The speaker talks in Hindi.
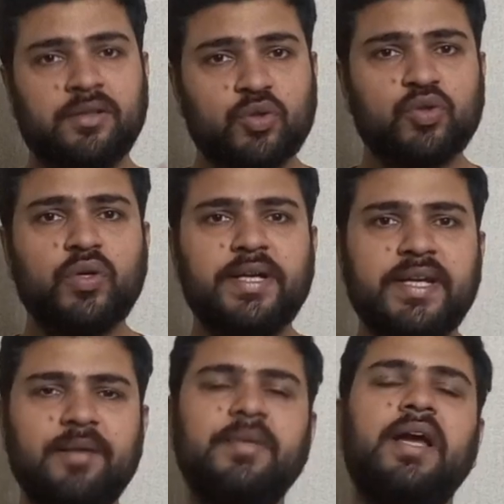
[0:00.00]
दोस्तों
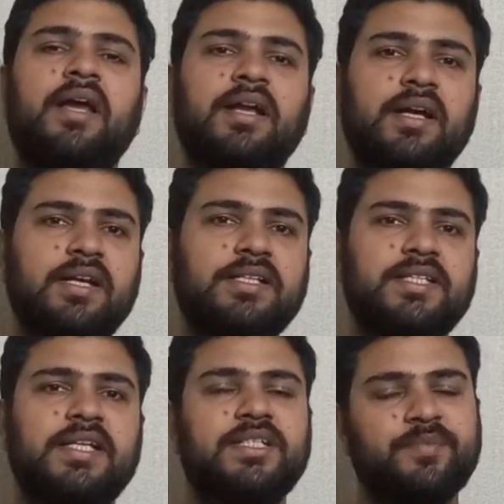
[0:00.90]
इंडिया में अलग अलग
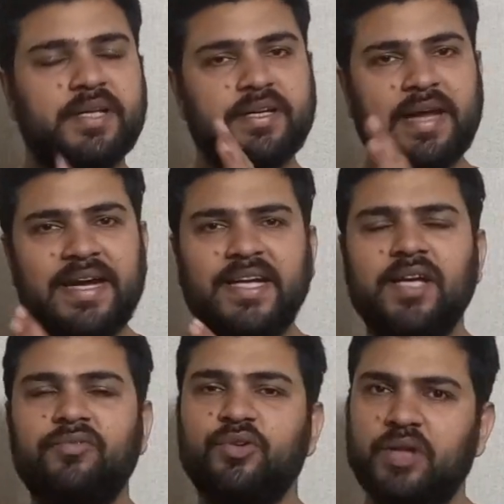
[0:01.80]
स्टेट्स में नाइट
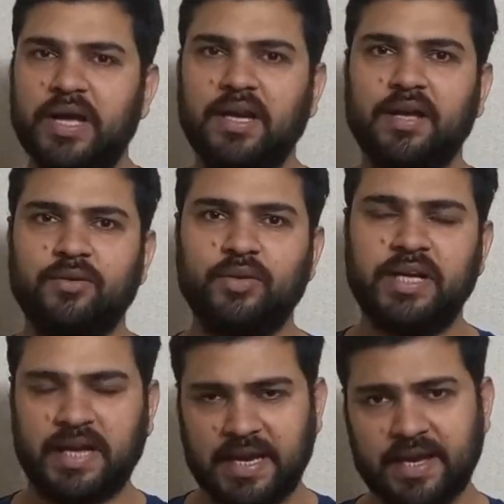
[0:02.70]
कर्फ्यू का ऐलान होने
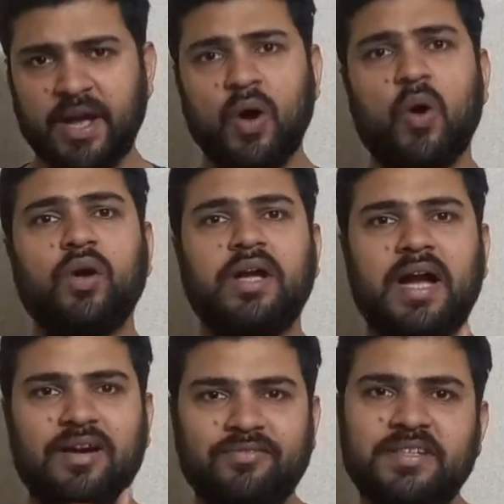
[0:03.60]
लगा है और
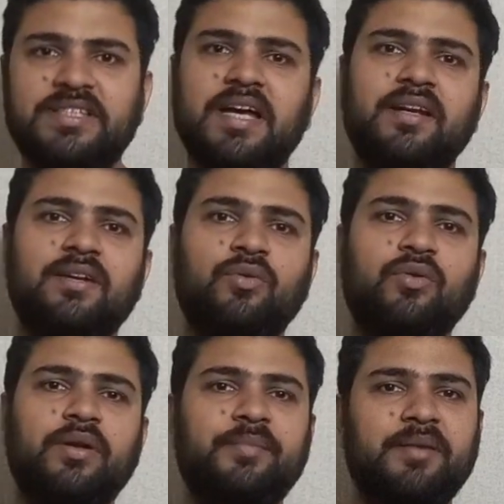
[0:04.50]
काफ़ी सारे
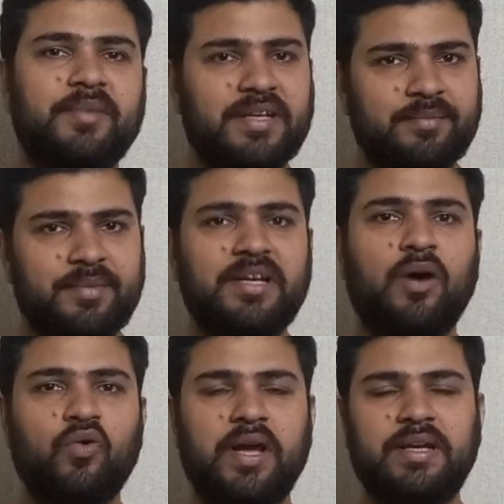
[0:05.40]
लोगों के मन में ये भी
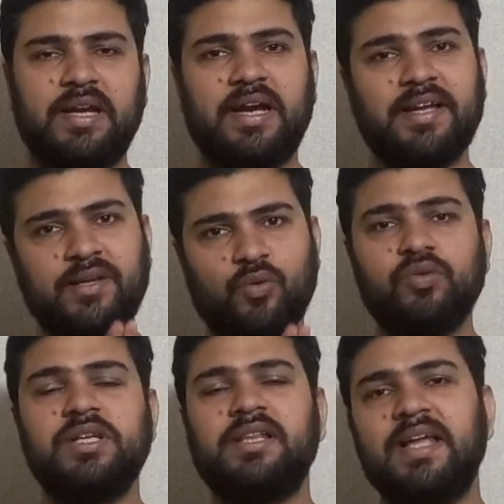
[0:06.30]
डाउट आने लगा है कि हो
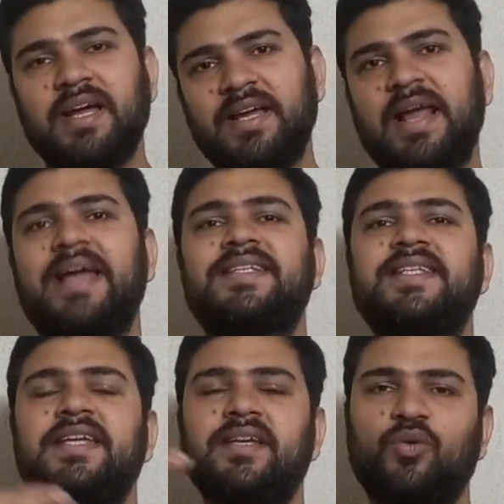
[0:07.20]
सकता है अगर ऐसे
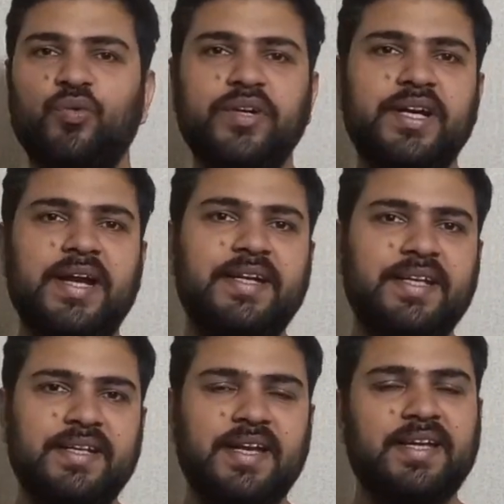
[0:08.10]
ही कोविड
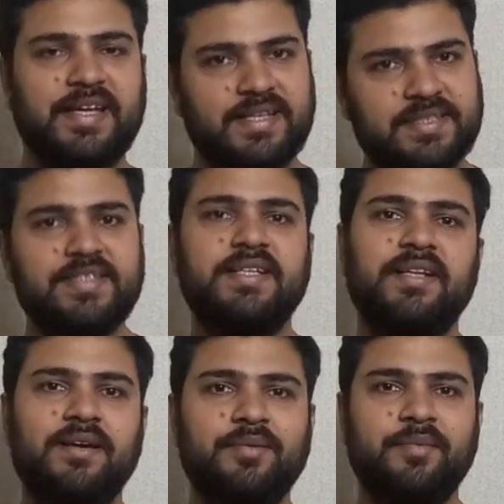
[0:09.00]
19 के केसेस
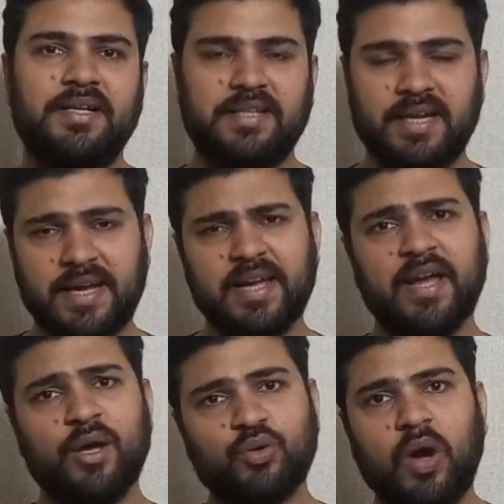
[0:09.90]
इंडिया में बढ़ते रहे
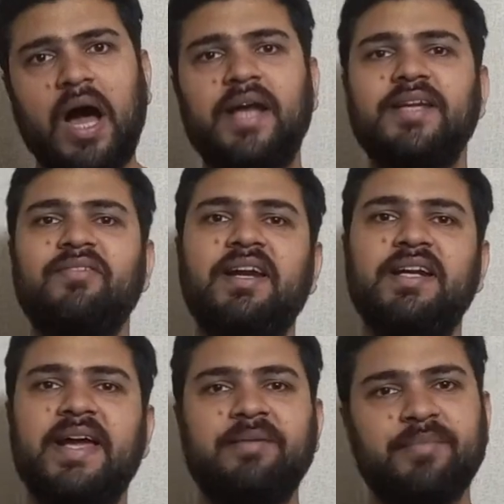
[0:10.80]
तो आने वाले
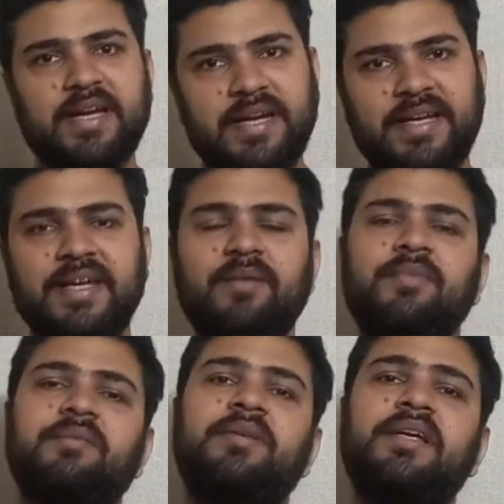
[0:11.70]
टाइम में इंडिया
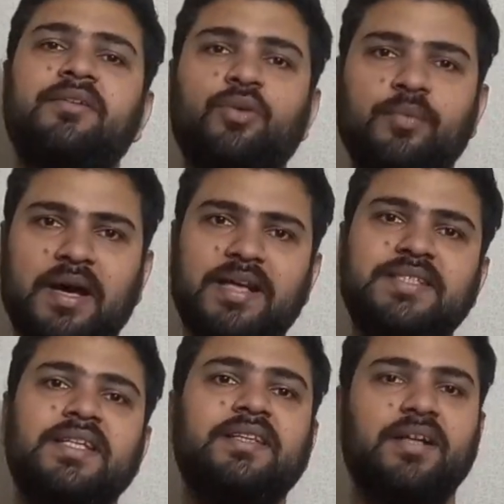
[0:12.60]
में भी दोबारा
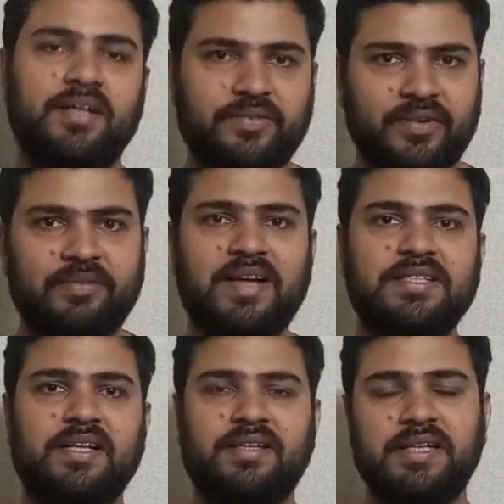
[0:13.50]
से थर्ड वेव आ
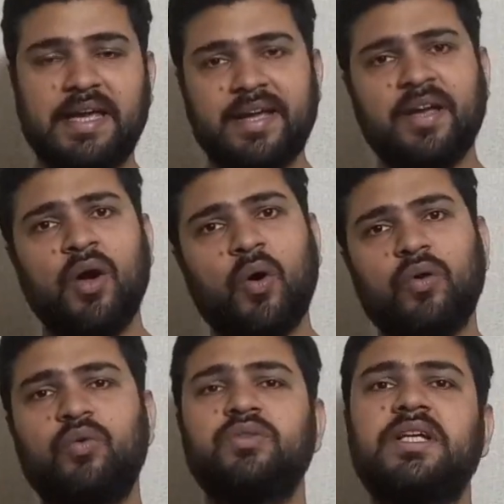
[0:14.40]
सकती है और
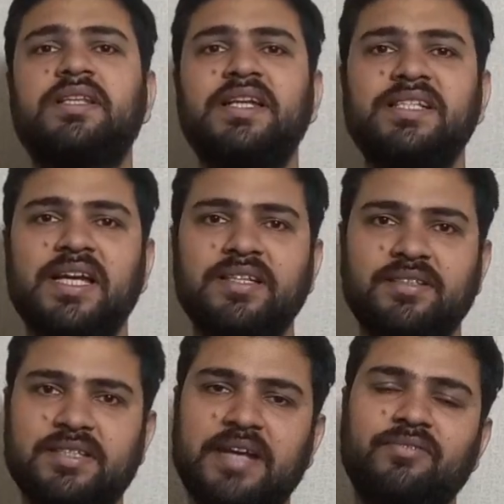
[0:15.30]
हो सकता है शायद
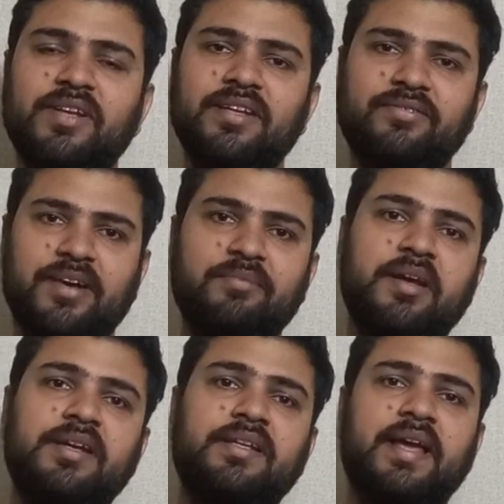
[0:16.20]
जनवरी
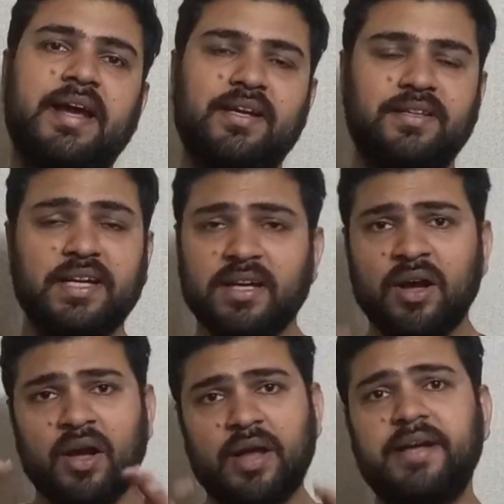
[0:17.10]
फेबररी के एंड तक
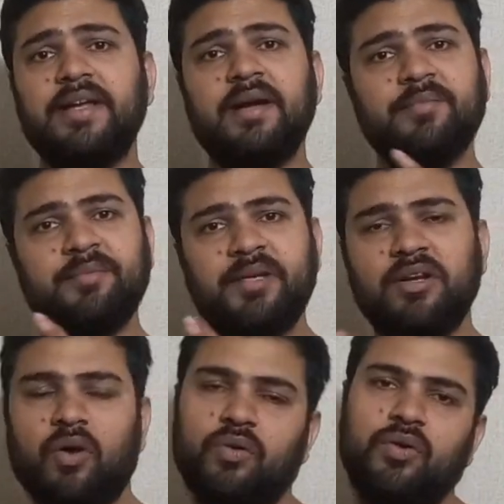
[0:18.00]
इंडिया में भी
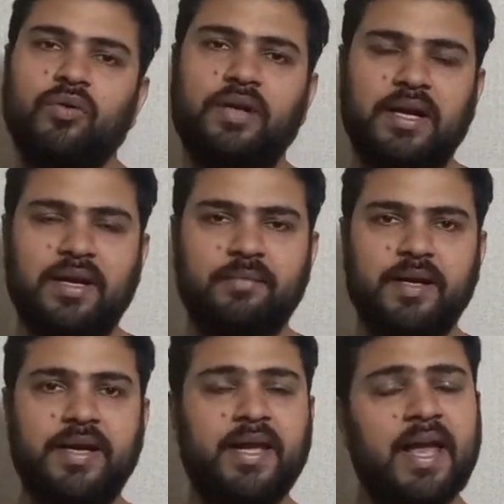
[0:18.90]
लॉकडाउन करना
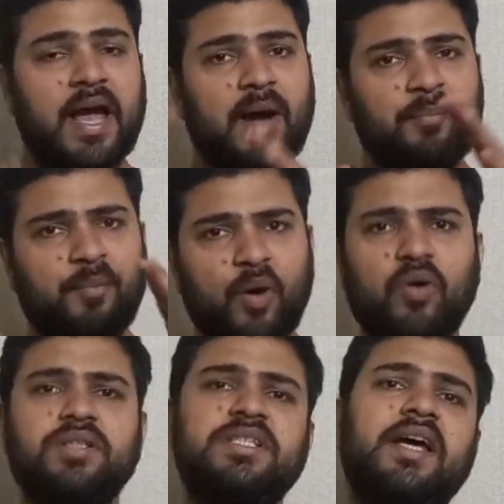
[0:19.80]
पड़े अब
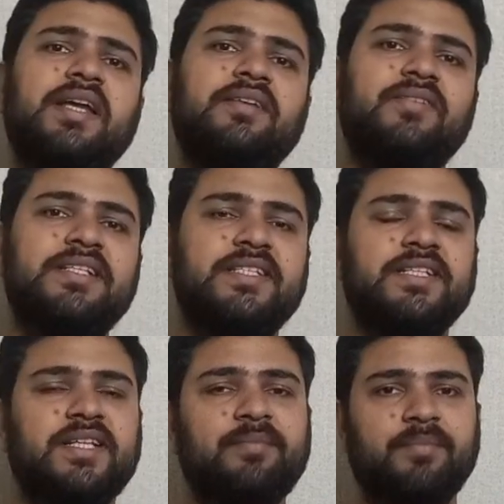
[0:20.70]
बहुत सारे
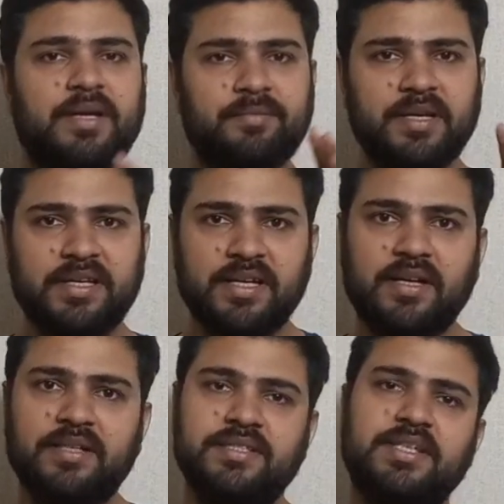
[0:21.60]
इन्वेस्टर्स के मन में ये
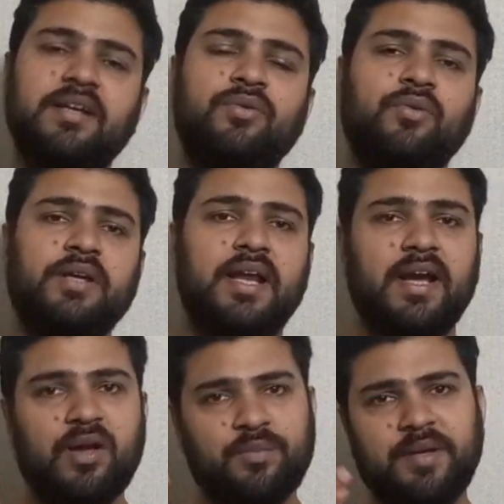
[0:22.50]
कंसर्न होने लगा
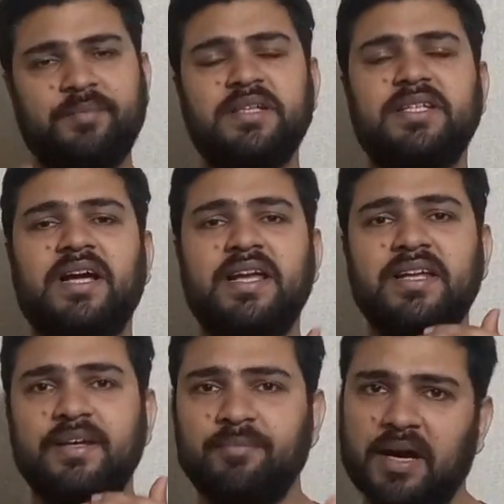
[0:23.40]
है और मेरे पास कई
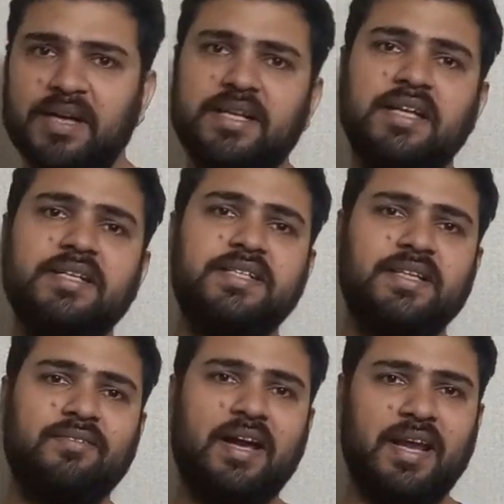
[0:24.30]
बार कल ये
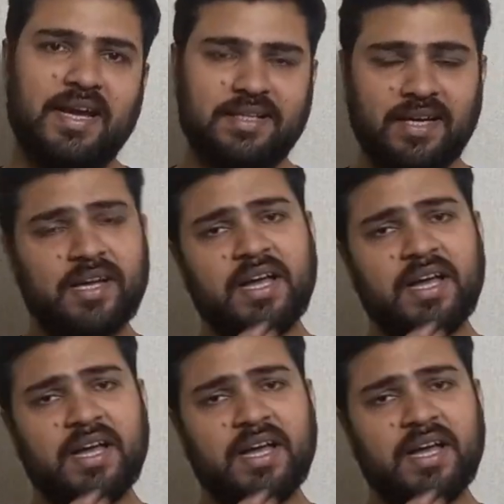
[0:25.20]
सवाल आया था